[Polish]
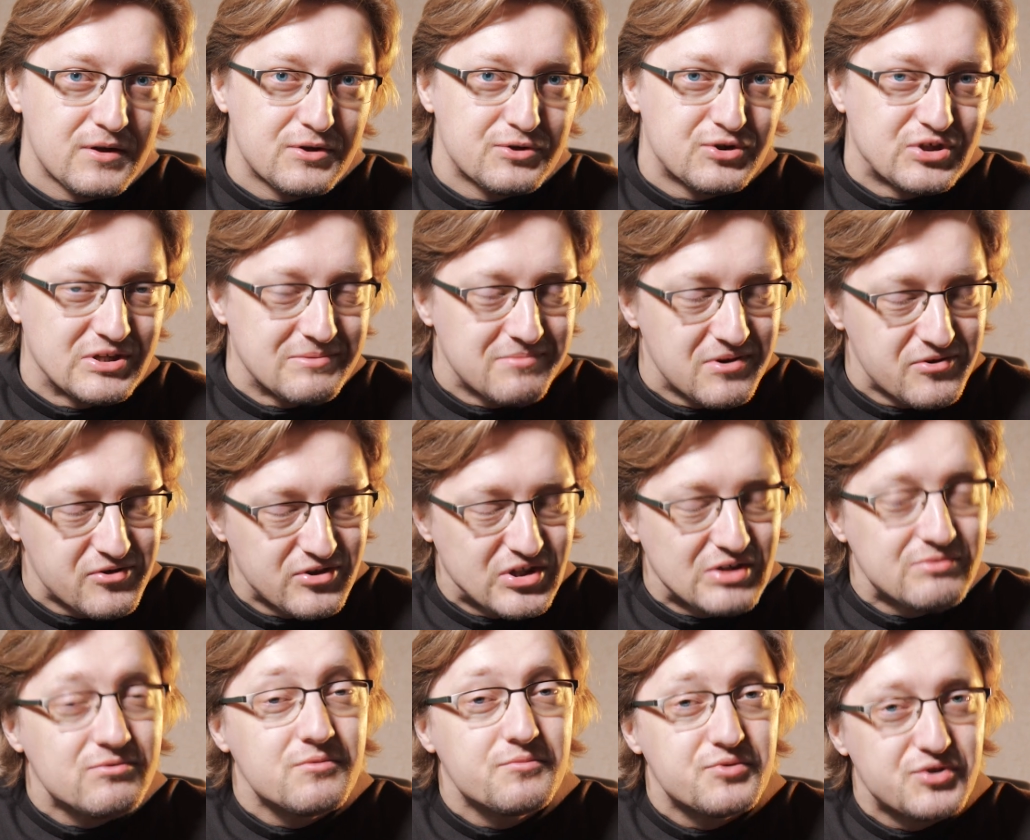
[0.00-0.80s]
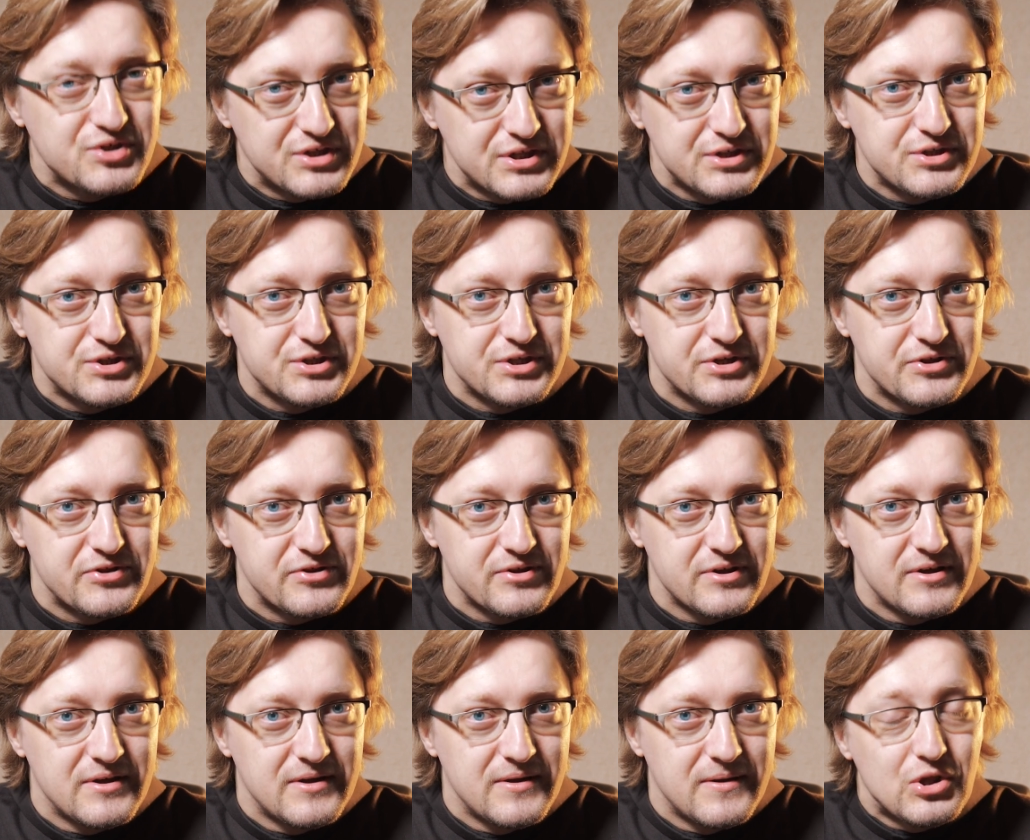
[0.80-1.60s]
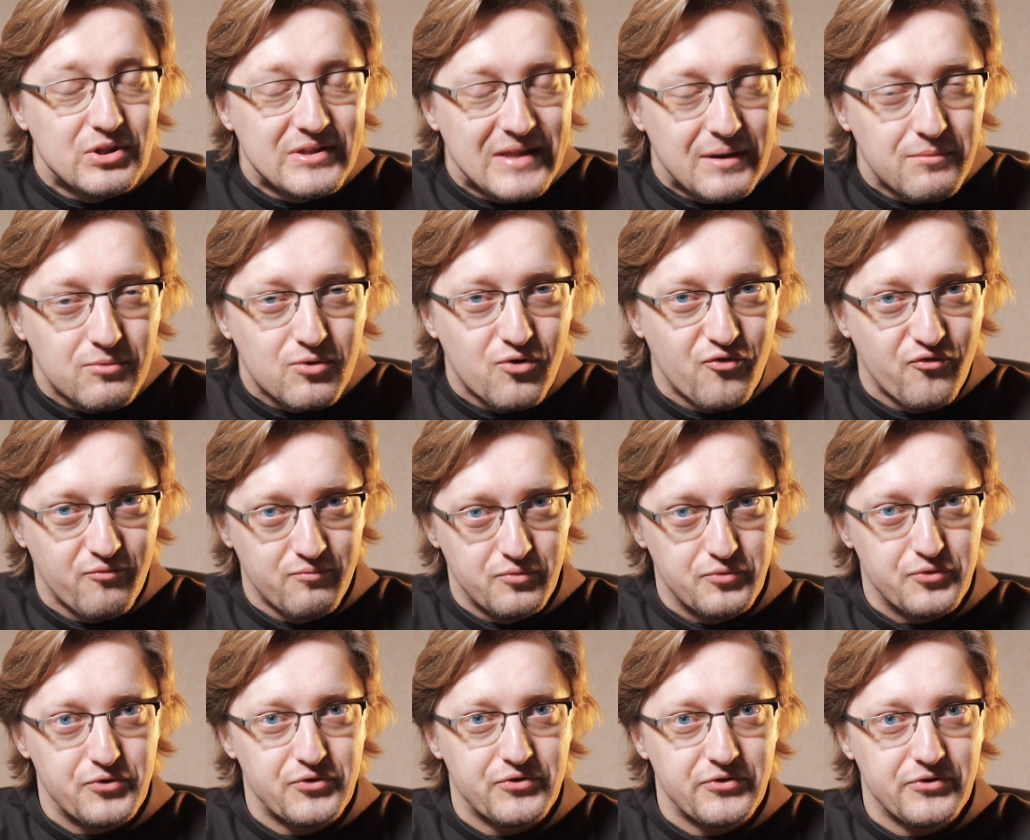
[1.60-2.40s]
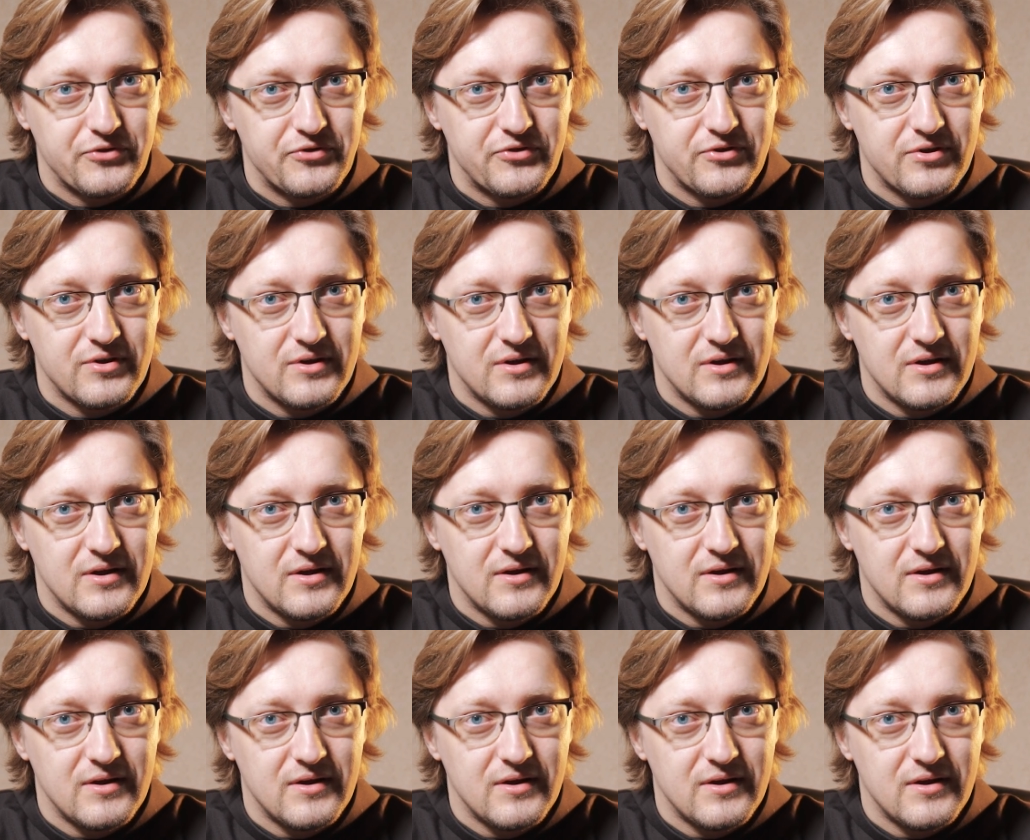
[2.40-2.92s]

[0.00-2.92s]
Trzeba się temu przyjrzeć i tam Go wpuścić.